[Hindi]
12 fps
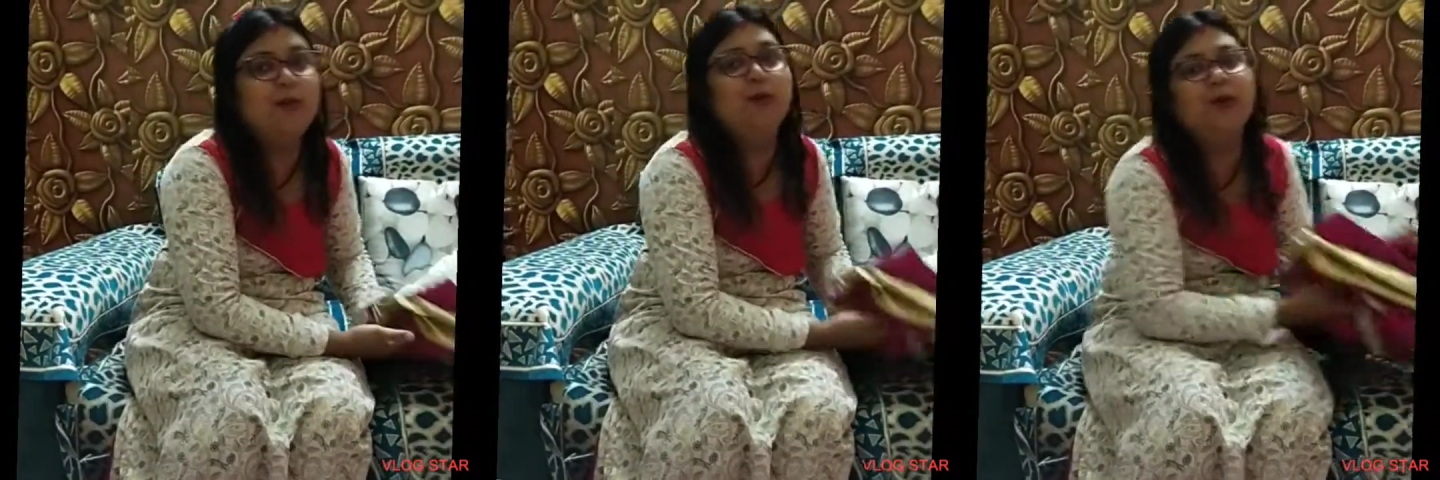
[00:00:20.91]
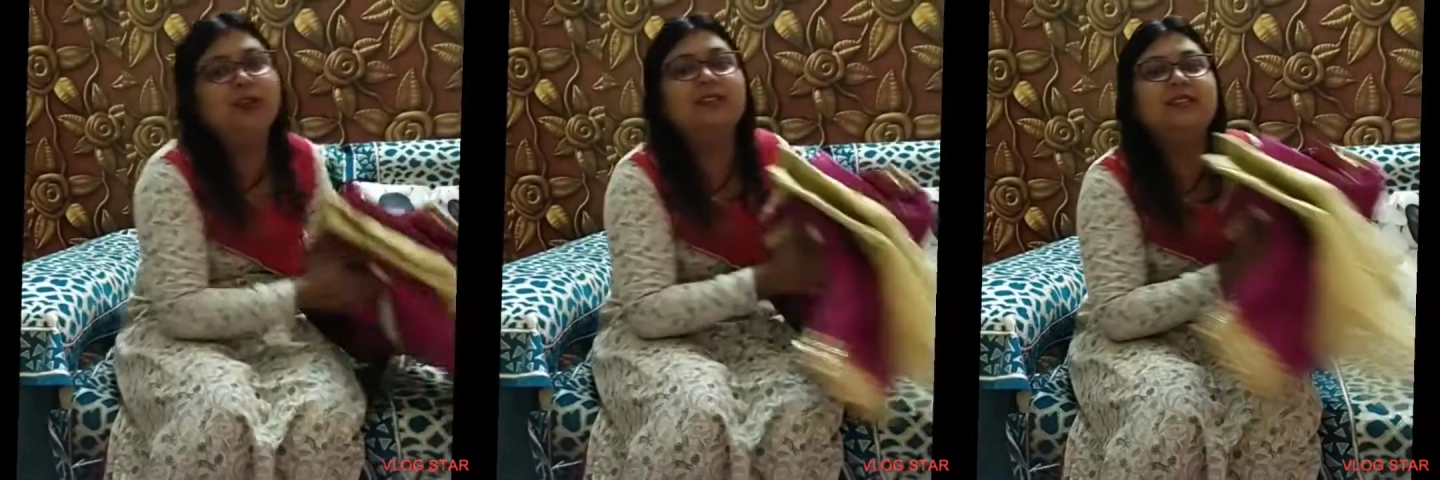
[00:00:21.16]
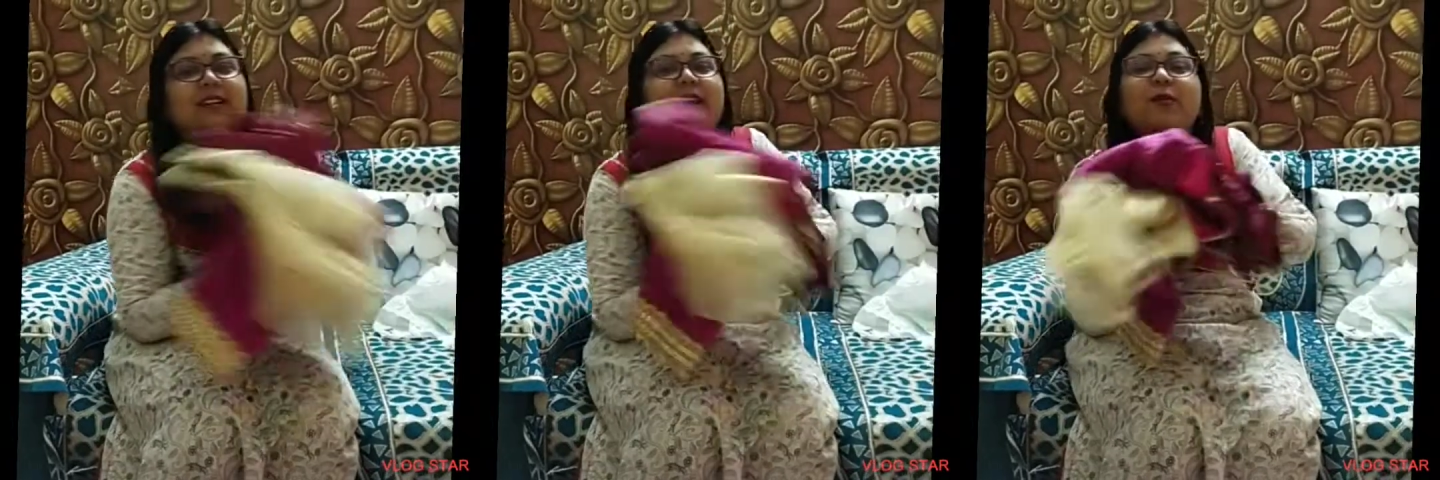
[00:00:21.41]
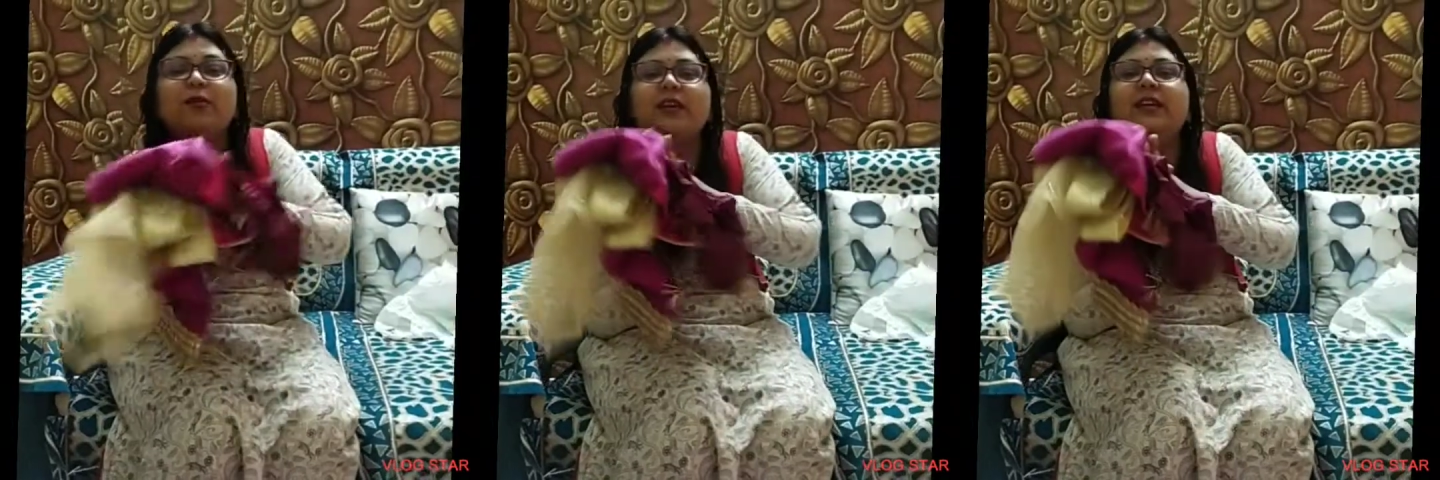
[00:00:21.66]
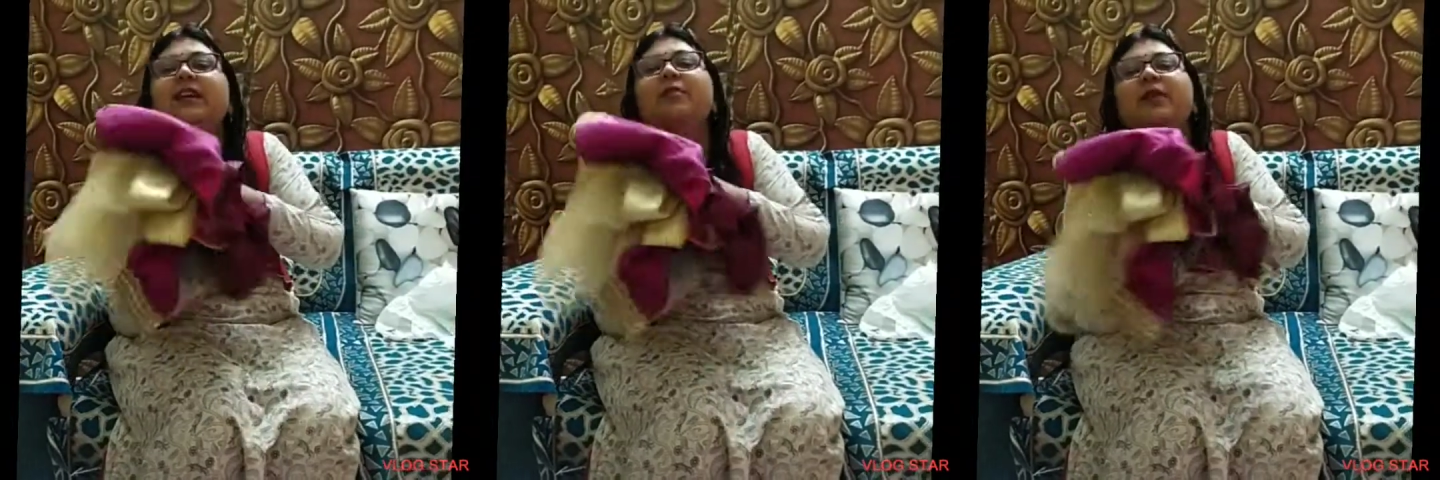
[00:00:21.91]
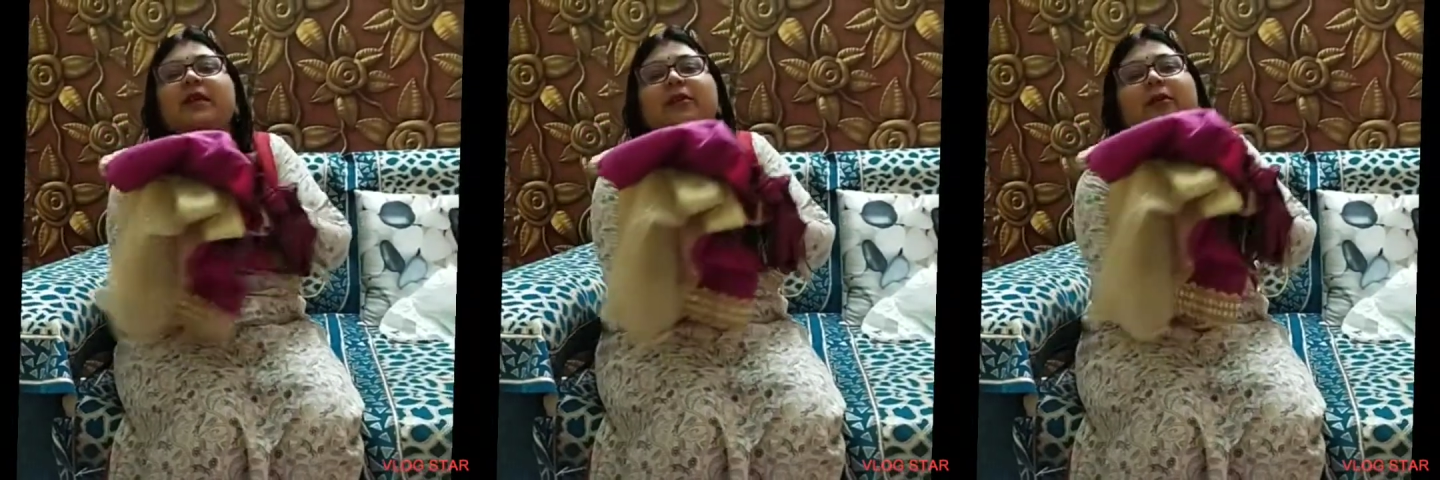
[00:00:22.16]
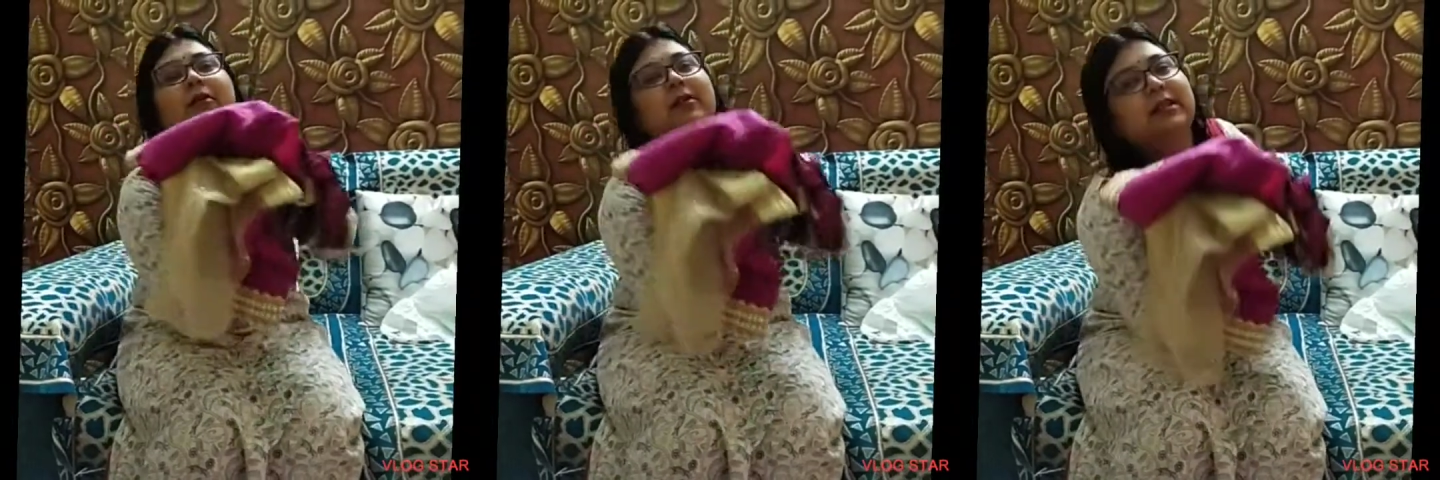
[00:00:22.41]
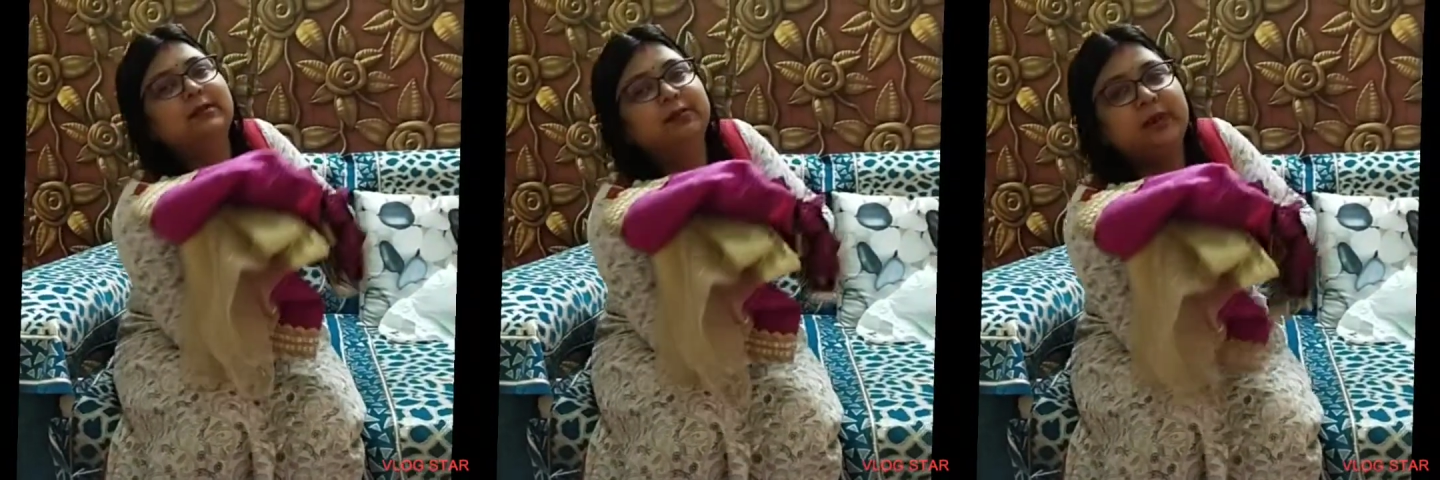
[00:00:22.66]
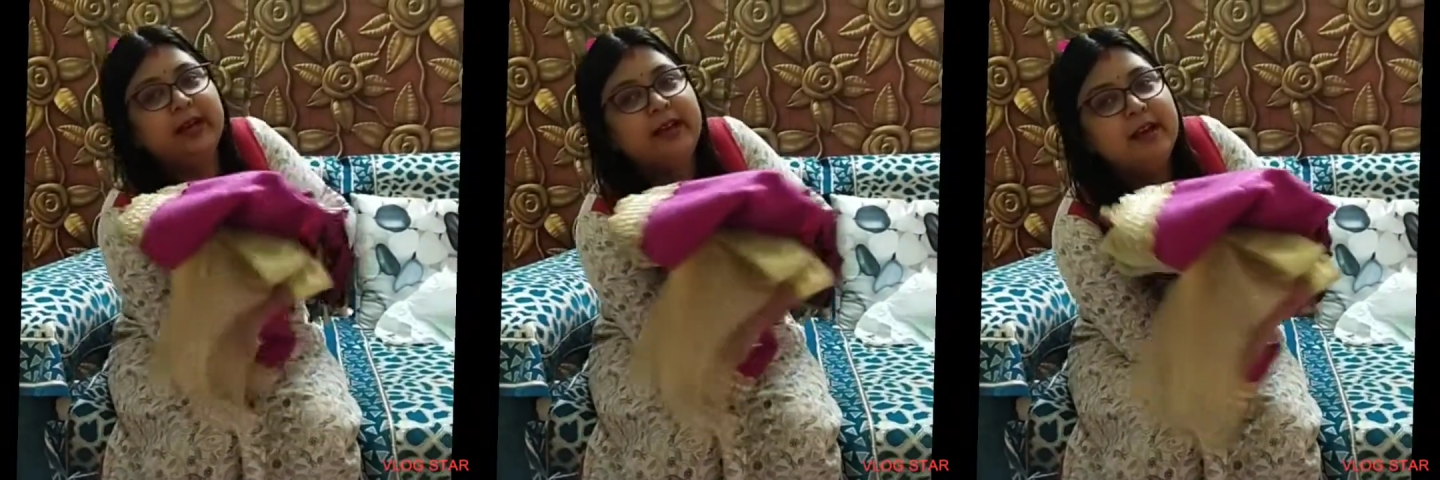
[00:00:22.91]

ऑर्डर्स दिखाऊंगी कि मेरे ऑर्डर्स पे